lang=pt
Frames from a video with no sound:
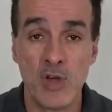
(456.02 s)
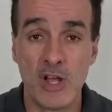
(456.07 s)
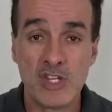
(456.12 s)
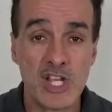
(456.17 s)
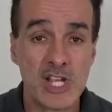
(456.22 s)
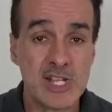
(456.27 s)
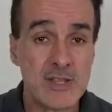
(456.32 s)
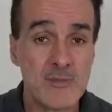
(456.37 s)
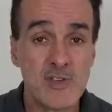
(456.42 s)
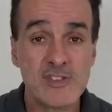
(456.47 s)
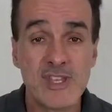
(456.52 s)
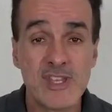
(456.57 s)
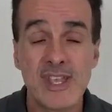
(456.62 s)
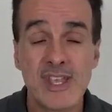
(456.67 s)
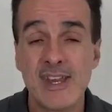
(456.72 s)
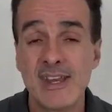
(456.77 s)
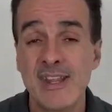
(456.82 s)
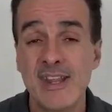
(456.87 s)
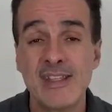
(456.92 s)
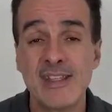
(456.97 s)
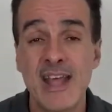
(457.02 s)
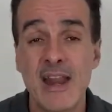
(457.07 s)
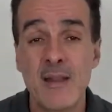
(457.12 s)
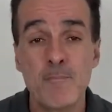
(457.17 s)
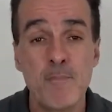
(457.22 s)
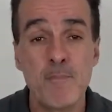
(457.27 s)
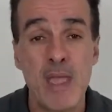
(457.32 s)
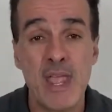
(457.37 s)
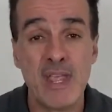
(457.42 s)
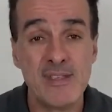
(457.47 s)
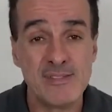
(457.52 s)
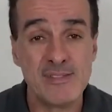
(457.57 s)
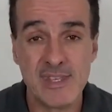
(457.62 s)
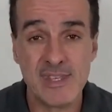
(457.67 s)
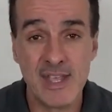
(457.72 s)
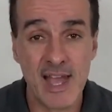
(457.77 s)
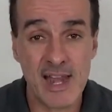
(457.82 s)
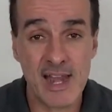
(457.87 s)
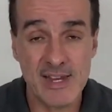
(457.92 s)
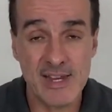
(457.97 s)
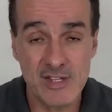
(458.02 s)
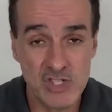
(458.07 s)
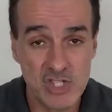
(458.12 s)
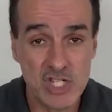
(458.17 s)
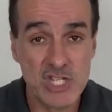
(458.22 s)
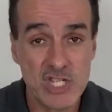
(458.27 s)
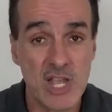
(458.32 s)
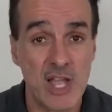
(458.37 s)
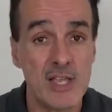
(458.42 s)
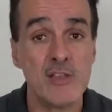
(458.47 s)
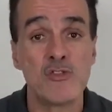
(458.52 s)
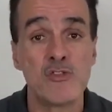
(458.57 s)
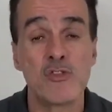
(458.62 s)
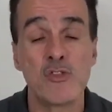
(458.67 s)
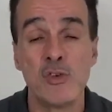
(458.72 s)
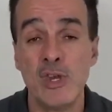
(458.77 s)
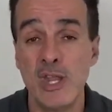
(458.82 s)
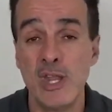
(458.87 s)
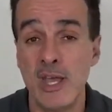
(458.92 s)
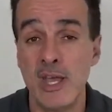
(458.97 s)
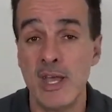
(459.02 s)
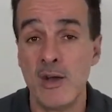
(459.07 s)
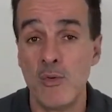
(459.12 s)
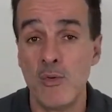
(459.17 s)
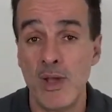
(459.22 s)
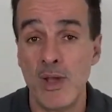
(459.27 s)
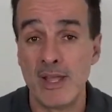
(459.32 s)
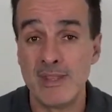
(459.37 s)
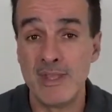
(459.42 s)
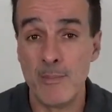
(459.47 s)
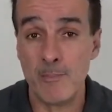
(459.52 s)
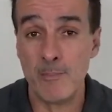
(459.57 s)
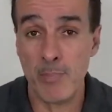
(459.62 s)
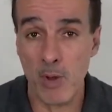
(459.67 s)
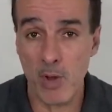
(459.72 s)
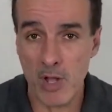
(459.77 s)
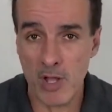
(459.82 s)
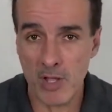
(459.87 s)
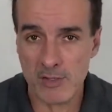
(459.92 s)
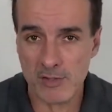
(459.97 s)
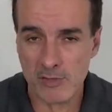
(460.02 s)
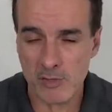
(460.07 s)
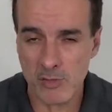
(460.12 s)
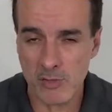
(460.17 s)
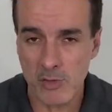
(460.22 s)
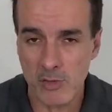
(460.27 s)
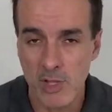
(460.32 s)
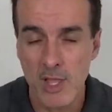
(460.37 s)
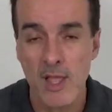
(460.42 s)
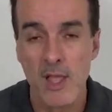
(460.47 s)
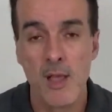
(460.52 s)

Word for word: adianta você querer dar bens em garantia, isso não é depósito